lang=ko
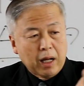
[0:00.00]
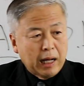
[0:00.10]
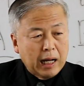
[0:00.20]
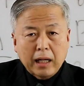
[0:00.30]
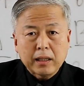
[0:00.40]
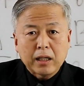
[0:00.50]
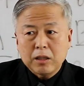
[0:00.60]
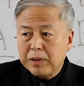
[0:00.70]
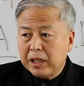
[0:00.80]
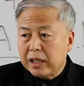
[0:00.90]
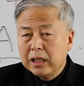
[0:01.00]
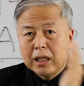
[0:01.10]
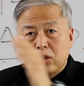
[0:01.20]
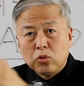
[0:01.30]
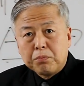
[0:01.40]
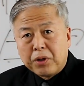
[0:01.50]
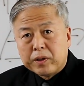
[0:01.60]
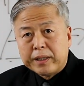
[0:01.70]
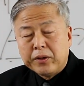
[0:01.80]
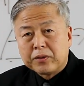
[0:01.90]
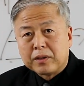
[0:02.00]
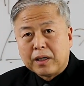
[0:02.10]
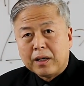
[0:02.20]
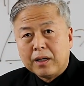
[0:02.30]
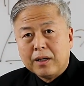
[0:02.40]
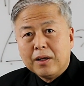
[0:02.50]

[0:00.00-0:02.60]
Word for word: 하나님이 인간으로 변화되었다.